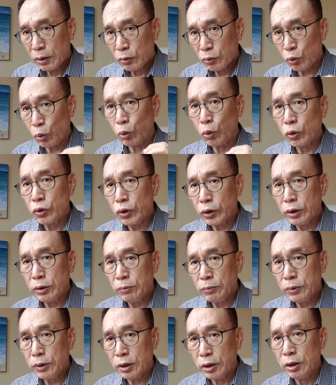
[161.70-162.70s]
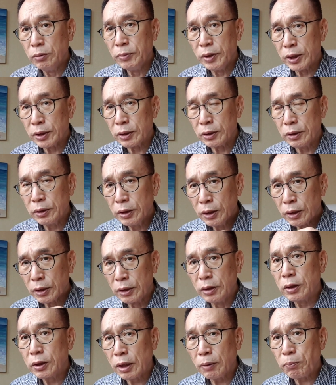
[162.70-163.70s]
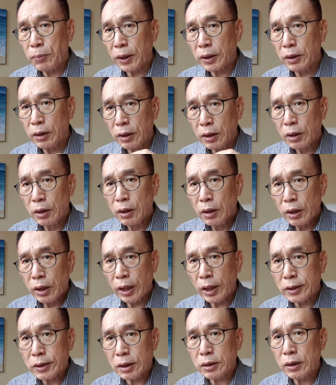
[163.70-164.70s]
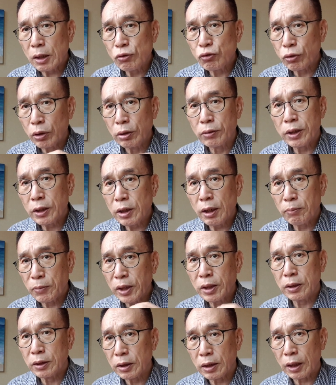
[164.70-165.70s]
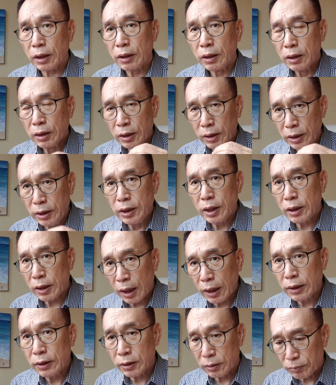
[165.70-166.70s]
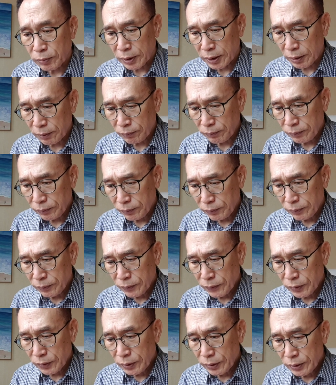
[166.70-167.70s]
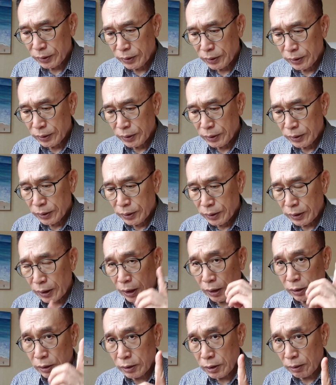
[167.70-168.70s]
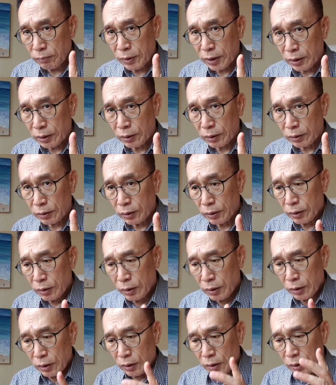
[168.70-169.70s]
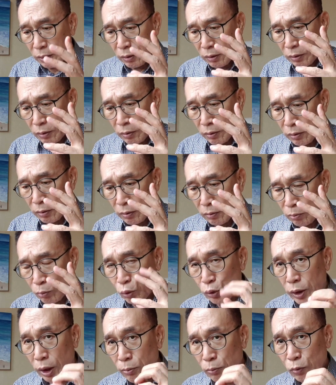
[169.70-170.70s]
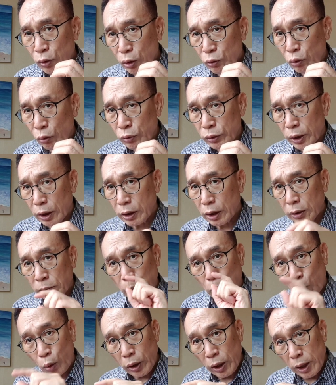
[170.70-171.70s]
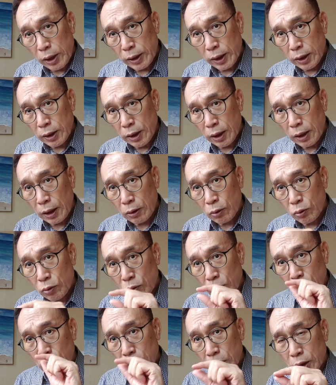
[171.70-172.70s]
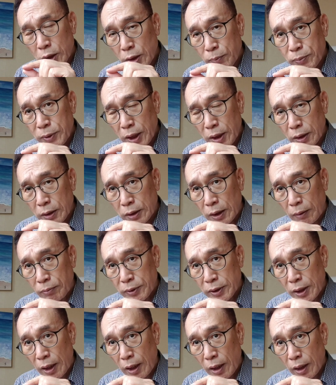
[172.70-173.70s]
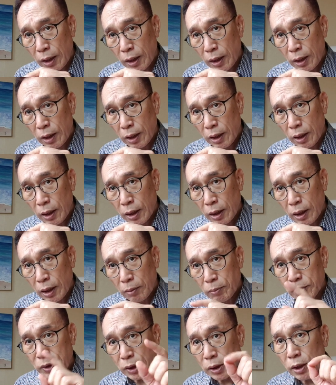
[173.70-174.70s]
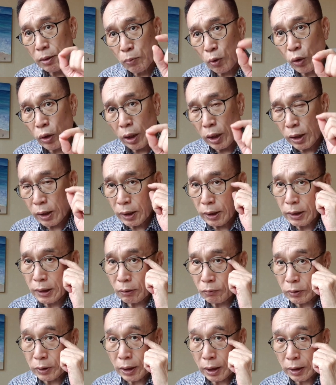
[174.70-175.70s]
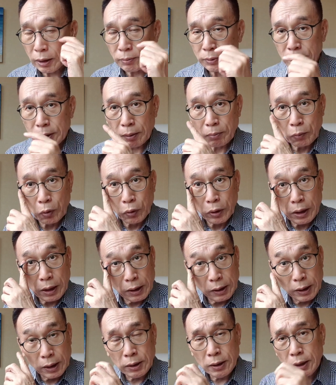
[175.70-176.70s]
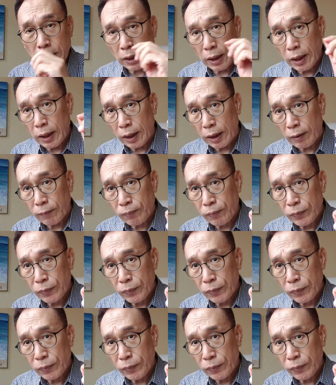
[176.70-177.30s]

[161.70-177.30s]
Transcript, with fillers: 종교적인 의미에서는 그렇게밖에 해석될 수가 없기 때문에 그렇게 이해를 하는 겁니다. 예를 들자면은 무생물의 존재, 예를 모래알갱이가 있고 흙입자가 있다 합시다. 뭐 쉽게 모래알갱이라고 이야기합시다. 모래알갱이에